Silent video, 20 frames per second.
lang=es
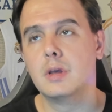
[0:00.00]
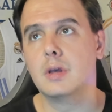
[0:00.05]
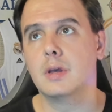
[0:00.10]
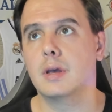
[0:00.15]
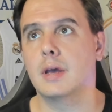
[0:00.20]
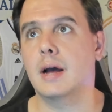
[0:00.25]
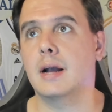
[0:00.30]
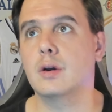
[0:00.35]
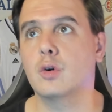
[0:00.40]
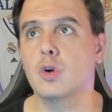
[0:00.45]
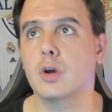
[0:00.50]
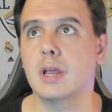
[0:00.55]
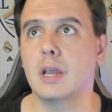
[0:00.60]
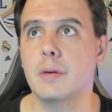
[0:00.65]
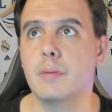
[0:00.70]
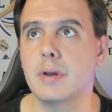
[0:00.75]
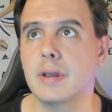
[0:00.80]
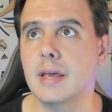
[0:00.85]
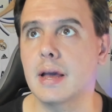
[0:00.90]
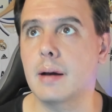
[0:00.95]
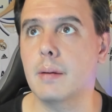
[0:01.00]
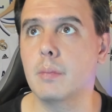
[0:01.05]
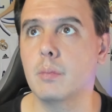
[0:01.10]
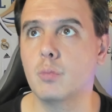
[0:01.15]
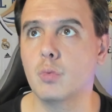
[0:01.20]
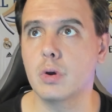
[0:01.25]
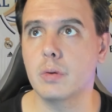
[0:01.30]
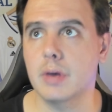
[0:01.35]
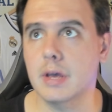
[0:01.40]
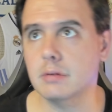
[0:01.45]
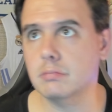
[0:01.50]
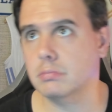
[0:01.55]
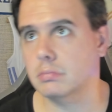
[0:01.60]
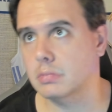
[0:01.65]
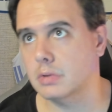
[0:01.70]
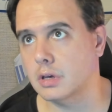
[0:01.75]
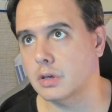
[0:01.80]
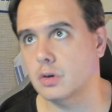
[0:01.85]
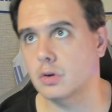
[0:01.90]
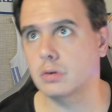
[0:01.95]
algo que le venía muy bien.
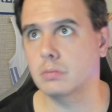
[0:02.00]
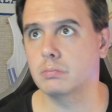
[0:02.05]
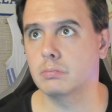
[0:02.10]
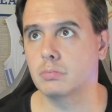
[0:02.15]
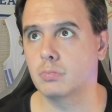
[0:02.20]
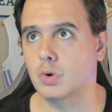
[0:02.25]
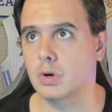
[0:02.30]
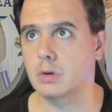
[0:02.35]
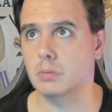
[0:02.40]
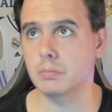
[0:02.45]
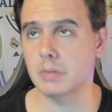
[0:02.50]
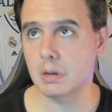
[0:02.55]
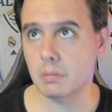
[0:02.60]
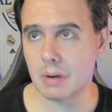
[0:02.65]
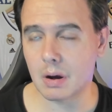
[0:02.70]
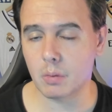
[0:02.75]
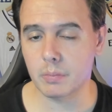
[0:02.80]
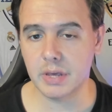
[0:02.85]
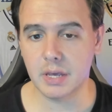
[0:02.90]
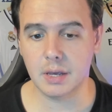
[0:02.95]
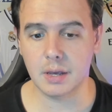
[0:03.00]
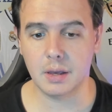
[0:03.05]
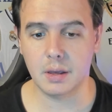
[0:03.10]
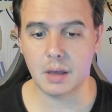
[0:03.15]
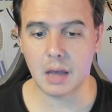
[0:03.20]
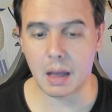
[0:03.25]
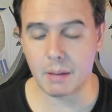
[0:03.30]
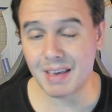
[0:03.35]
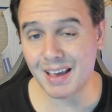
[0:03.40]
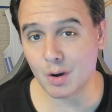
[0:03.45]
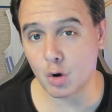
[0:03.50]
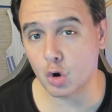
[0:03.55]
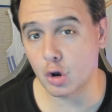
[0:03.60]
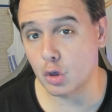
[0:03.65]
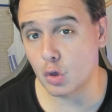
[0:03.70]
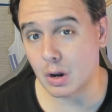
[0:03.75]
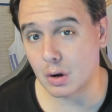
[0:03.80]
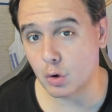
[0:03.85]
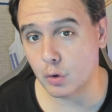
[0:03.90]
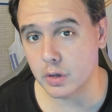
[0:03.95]
Que yo, bueno, en Bilbao vi que había
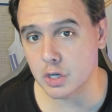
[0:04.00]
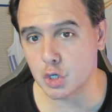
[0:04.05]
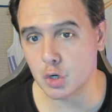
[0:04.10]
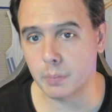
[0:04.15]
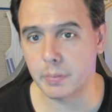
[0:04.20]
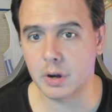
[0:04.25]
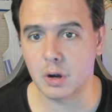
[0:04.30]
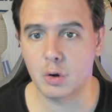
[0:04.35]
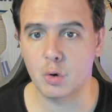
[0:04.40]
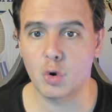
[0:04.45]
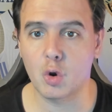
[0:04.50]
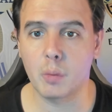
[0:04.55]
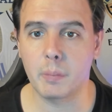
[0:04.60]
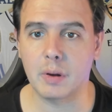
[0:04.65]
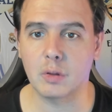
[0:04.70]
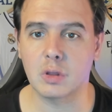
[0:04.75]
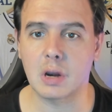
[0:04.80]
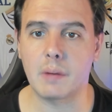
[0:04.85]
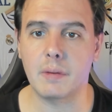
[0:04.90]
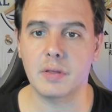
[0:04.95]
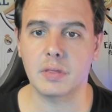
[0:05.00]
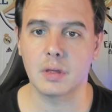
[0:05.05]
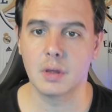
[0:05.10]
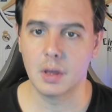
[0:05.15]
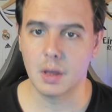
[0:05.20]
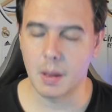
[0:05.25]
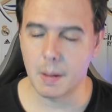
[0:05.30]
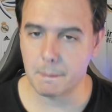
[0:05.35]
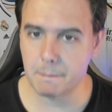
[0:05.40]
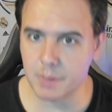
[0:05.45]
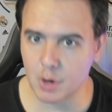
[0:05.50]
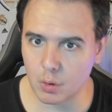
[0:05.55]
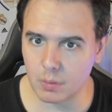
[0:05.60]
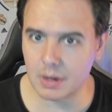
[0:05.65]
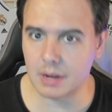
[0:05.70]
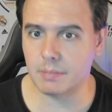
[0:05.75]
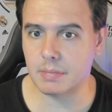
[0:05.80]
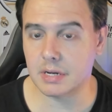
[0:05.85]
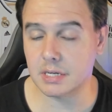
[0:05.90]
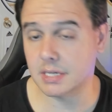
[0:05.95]
cogido algo de eso, pero en Europa otra vez
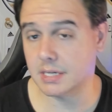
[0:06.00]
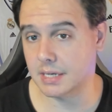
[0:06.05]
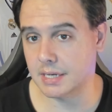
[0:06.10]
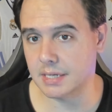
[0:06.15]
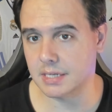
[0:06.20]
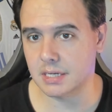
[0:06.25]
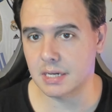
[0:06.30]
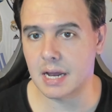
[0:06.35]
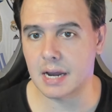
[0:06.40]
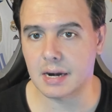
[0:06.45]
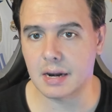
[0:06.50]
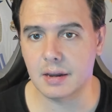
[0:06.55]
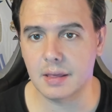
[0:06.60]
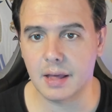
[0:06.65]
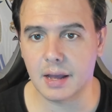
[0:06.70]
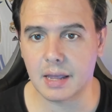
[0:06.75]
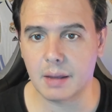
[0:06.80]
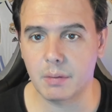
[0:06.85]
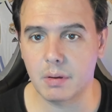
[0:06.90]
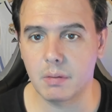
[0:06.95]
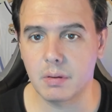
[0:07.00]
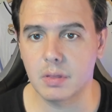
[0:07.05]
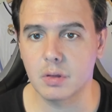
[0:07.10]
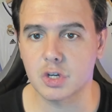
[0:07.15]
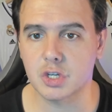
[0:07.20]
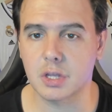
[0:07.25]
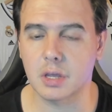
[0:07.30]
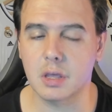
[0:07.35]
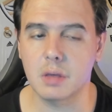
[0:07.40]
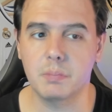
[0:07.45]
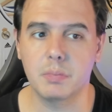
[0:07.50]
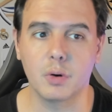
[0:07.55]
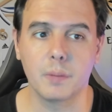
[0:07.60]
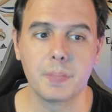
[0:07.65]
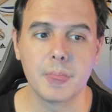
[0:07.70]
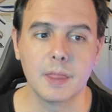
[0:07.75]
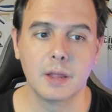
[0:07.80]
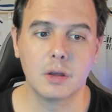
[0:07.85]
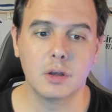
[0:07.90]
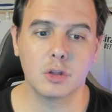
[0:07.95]
problemas, que es la realidad que ha vivido este equipo
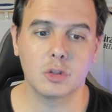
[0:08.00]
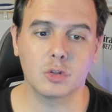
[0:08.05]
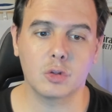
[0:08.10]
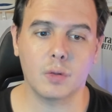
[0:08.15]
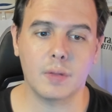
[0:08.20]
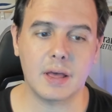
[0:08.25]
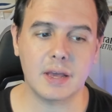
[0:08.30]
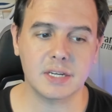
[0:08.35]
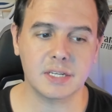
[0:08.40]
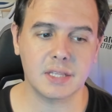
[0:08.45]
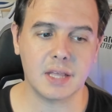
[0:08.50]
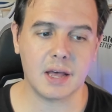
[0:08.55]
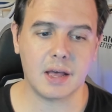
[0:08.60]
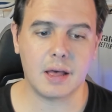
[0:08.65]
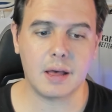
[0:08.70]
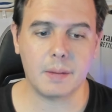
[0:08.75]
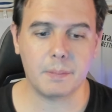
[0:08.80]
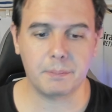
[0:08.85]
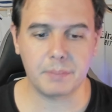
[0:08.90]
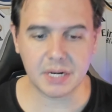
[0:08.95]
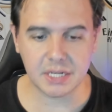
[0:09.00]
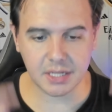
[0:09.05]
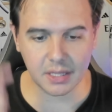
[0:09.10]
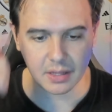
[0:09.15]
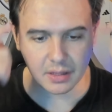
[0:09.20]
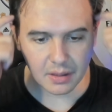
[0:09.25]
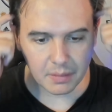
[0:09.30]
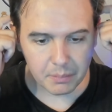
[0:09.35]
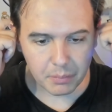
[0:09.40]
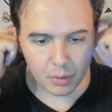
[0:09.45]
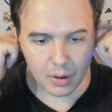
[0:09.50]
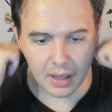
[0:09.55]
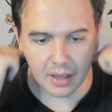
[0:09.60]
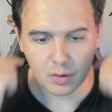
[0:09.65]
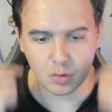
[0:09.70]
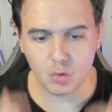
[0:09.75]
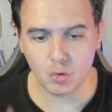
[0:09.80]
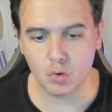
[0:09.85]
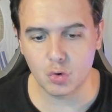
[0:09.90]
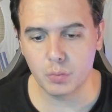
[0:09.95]
toda esta presente temporada en
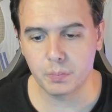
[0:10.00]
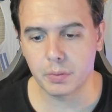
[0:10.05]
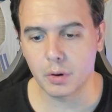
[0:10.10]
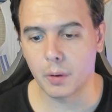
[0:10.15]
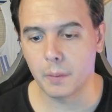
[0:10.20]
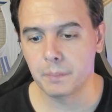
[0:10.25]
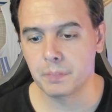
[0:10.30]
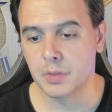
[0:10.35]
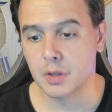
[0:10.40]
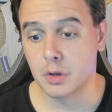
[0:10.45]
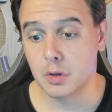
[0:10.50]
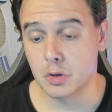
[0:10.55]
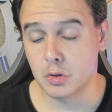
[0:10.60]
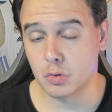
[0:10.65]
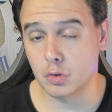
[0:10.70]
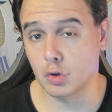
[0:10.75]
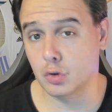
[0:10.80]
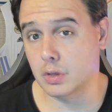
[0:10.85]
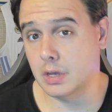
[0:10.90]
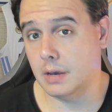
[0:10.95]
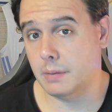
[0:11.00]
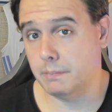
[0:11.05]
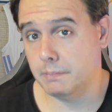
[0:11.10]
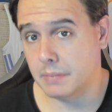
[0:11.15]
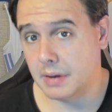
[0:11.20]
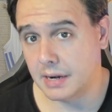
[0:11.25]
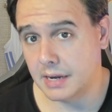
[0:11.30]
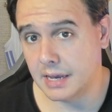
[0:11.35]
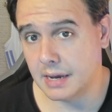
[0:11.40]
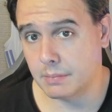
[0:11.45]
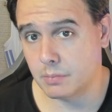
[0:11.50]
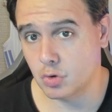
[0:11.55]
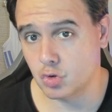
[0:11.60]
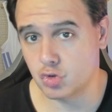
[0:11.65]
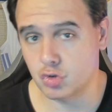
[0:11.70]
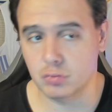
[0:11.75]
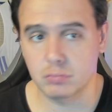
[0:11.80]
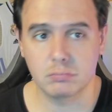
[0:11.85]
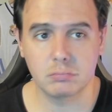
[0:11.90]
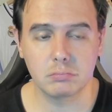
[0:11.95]
un grupo donde
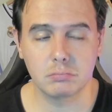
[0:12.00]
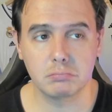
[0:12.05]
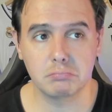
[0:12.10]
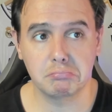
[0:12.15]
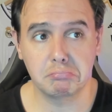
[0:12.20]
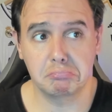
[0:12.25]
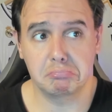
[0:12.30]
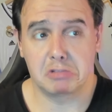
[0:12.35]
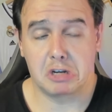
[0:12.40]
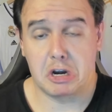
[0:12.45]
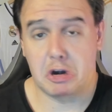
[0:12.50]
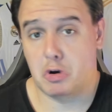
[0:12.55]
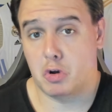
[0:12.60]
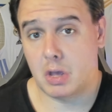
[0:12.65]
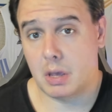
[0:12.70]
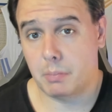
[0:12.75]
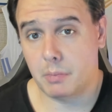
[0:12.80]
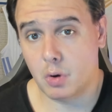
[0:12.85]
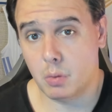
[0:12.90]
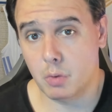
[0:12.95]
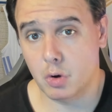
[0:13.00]
veníamos creo que como